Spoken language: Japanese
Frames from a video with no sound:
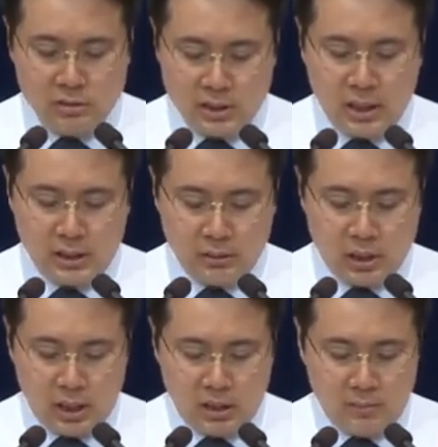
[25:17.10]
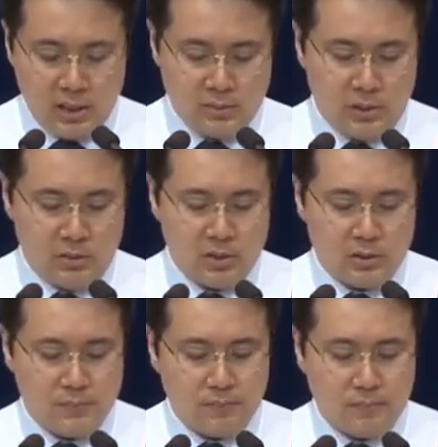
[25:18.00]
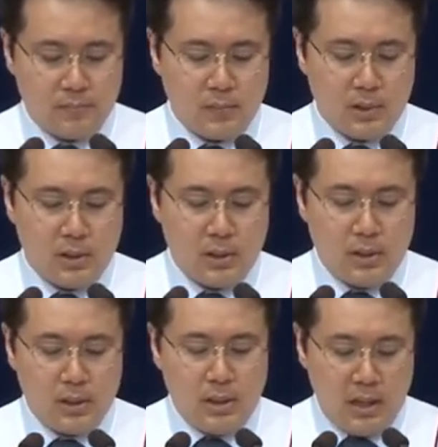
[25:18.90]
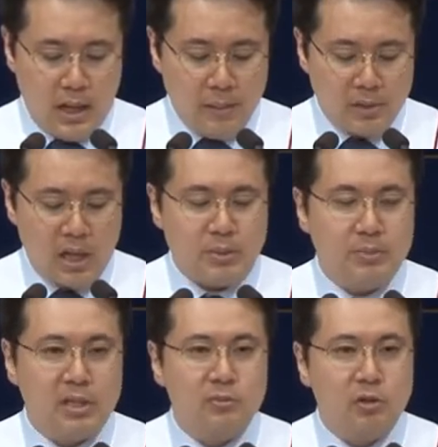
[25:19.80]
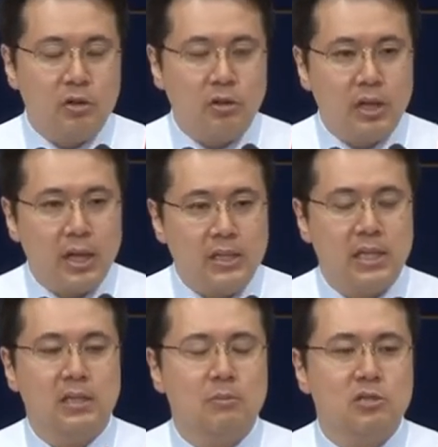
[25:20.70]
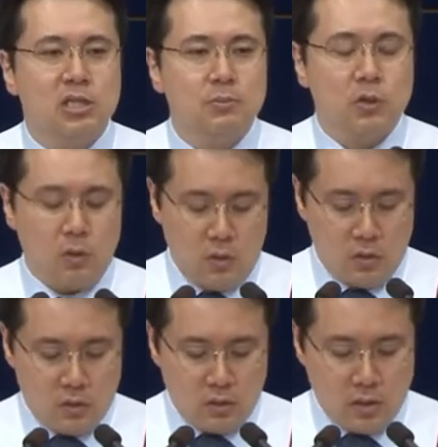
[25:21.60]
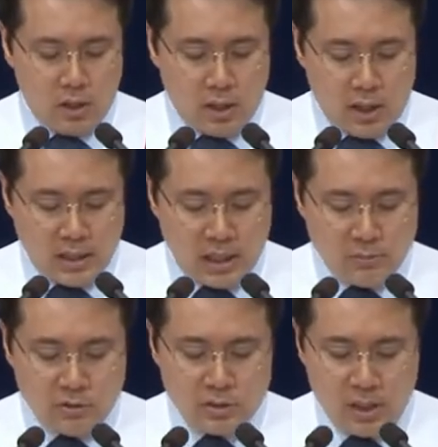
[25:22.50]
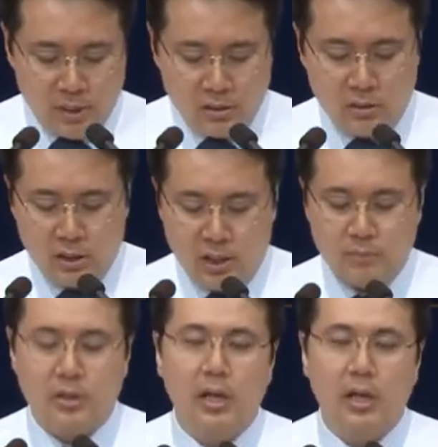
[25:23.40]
キリストのものであるならば、クリスチャンであるならば、あなた方もアブラハムの子孫であり、約束による相続人だと語っていますよね。